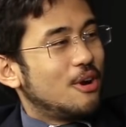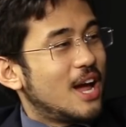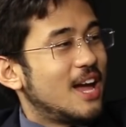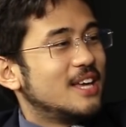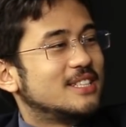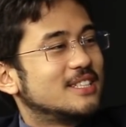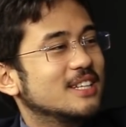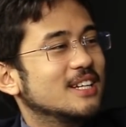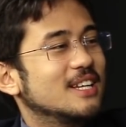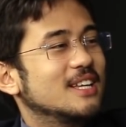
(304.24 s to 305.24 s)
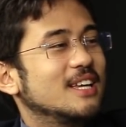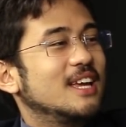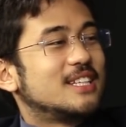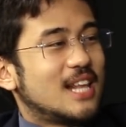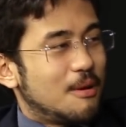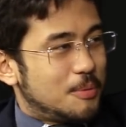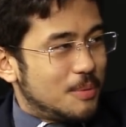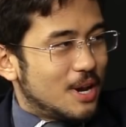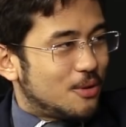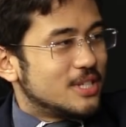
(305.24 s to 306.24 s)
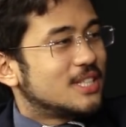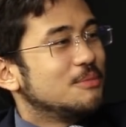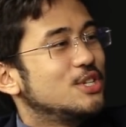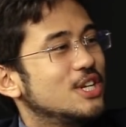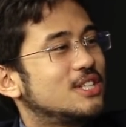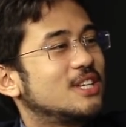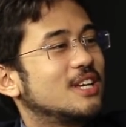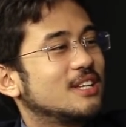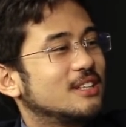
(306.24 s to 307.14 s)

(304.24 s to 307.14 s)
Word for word: Goiás. Foi verdade. E você lembra é a primeira coisa que você me disse?